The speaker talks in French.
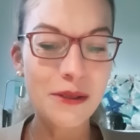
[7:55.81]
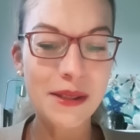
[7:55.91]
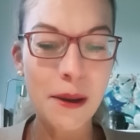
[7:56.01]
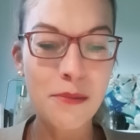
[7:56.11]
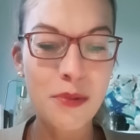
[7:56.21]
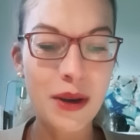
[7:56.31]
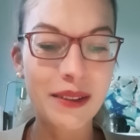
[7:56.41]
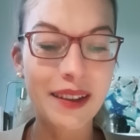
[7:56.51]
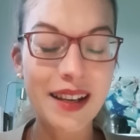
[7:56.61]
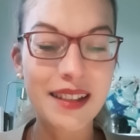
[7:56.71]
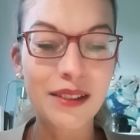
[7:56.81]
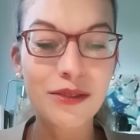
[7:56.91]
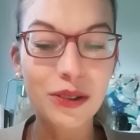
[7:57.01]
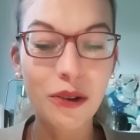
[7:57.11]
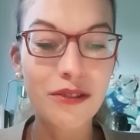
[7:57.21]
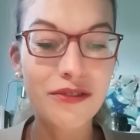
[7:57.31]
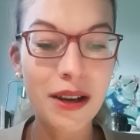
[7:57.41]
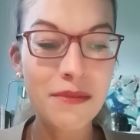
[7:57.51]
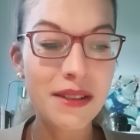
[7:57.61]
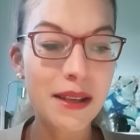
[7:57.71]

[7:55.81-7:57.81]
ça peut être quelqu'un de votre famille,